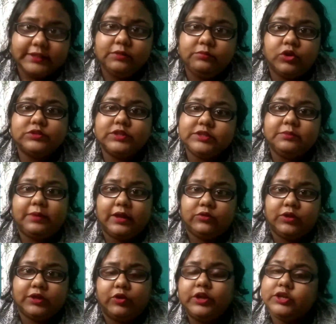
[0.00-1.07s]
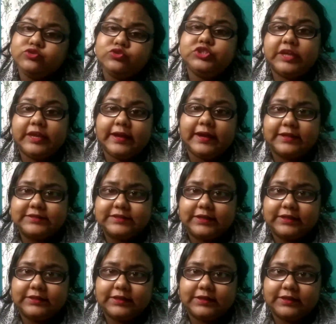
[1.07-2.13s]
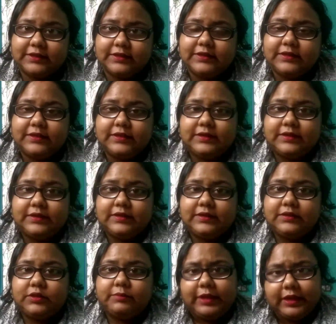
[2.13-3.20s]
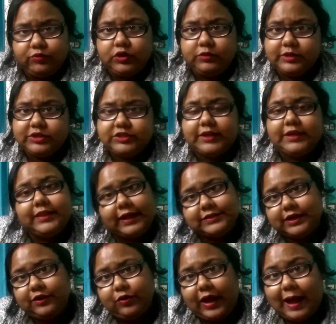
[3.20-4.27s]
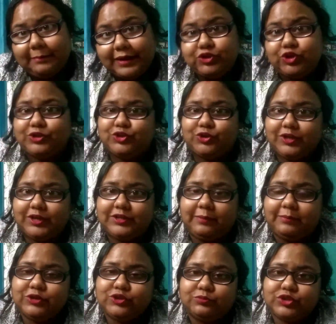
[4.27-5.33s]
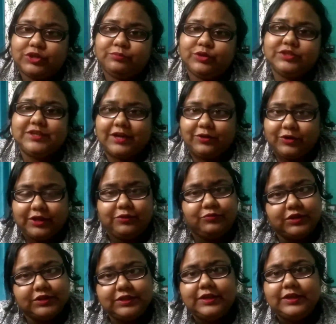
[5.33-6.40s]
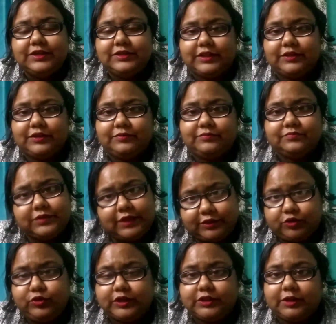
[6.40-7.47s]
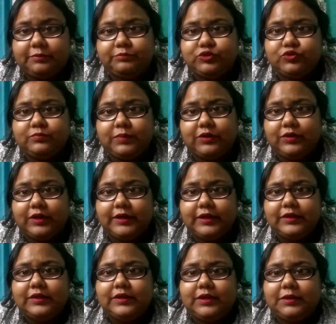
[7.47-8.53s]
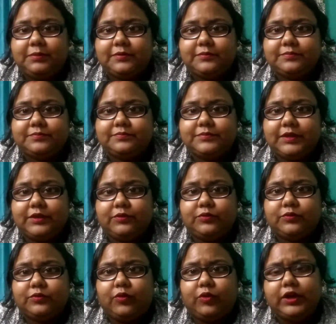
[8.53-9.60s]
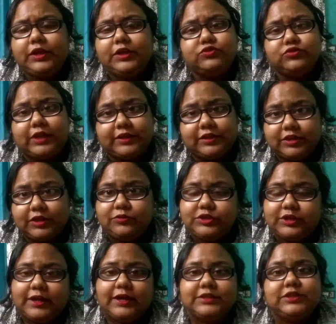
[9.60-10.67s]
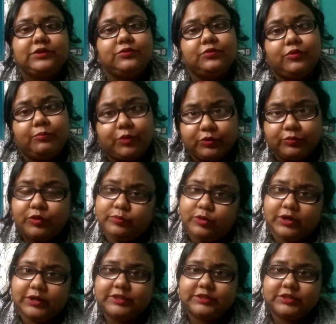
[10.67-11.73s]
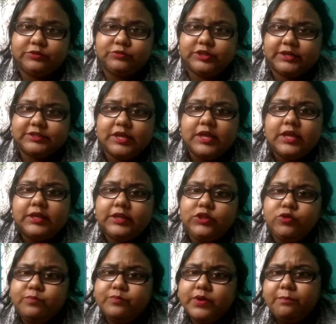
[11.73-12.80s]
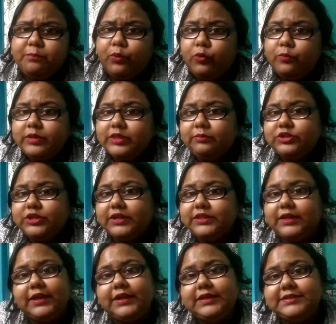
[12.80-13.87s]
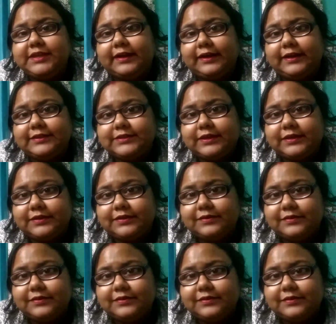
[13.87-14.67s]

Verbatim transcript: এদের ব্লগ দেখতে ভালো লাগে অনেক কিছু শেখার আছে এখান থেকে আমি এগুলোই বেশি দেখি তাছাড়াও আমার সঙ্গে সঙ্গে আমার সমসাময়িক যারা অনেকে উঠেছে তাদের তাদেরও দেখতে আমার ভীষণ ভালো লাগে এবার অনেক কিছু তাদের থেকেও শেখার আছে বড় বড় ব্লগারদের থেকেও শেখার আছে কিন্তু মৌমিতা বসাকের থেকে কি শেখার আছে